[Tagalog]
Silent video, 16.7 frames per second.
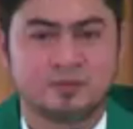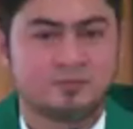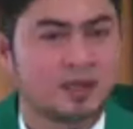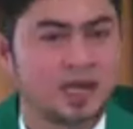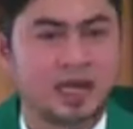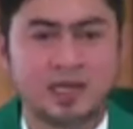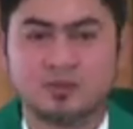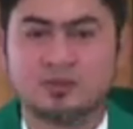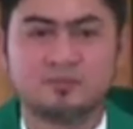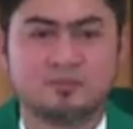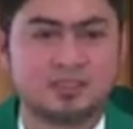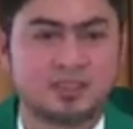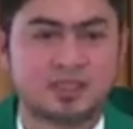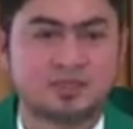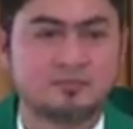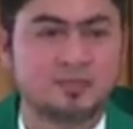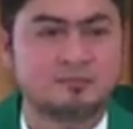Pag ayaw naman
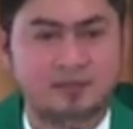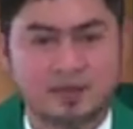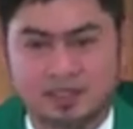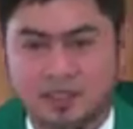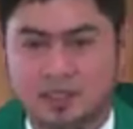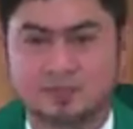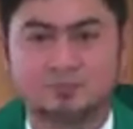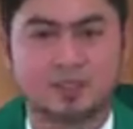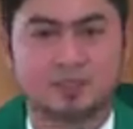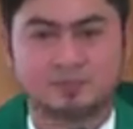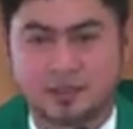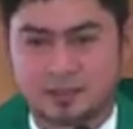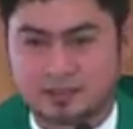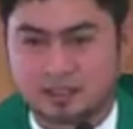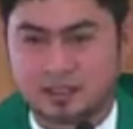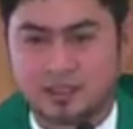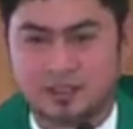nilang magpari at
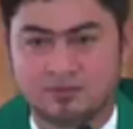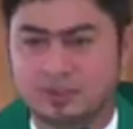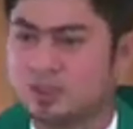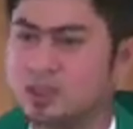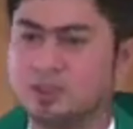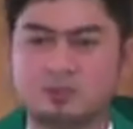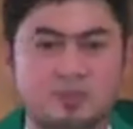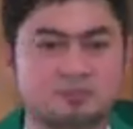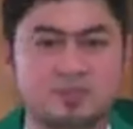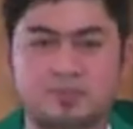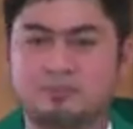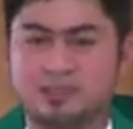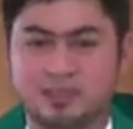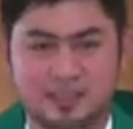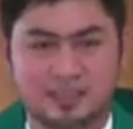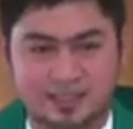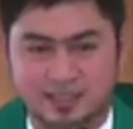magmadre, huwag niyo namang
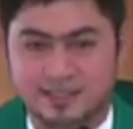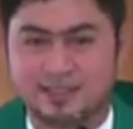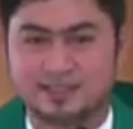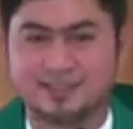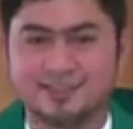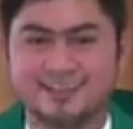pipilitin.